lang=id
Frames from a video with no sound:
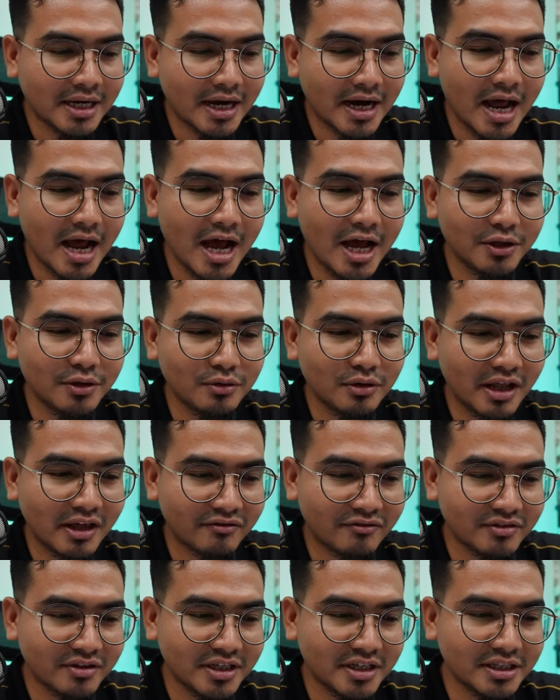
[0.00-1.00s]
Rahayu
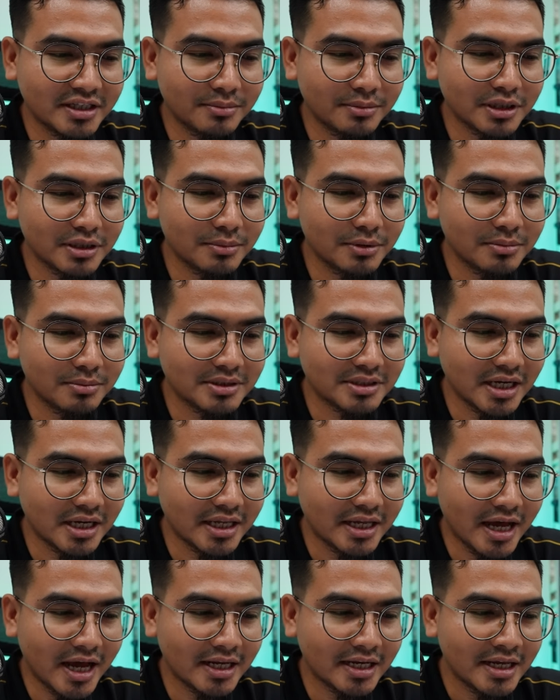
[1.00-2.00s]
Live. Ini teman-teman bisa
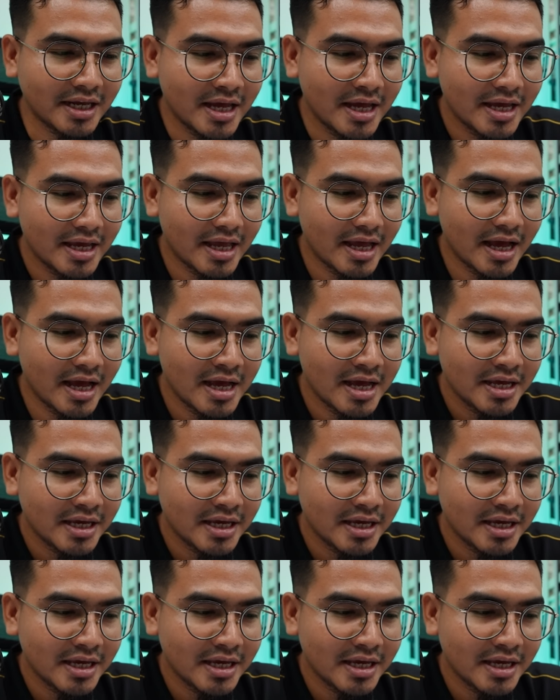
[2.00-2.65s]
lihat ya